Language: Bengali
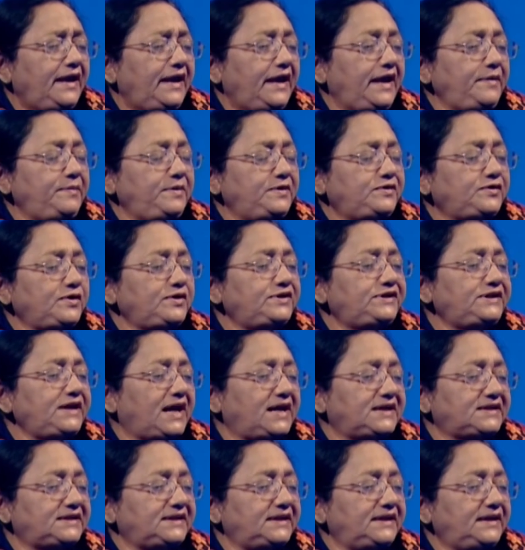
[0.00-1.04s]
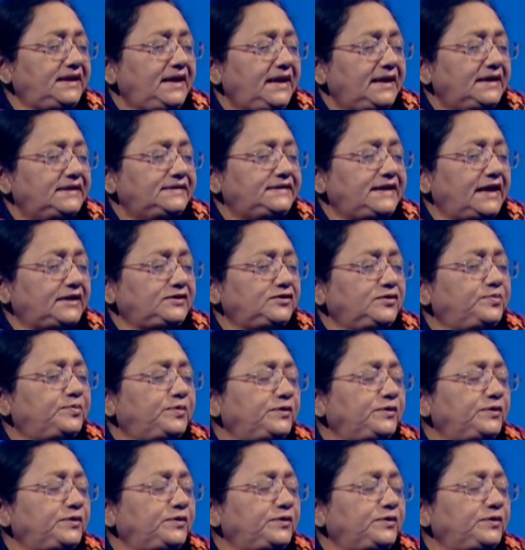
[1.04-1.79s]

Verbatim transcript: এই বিষয়টি আসে যে একজন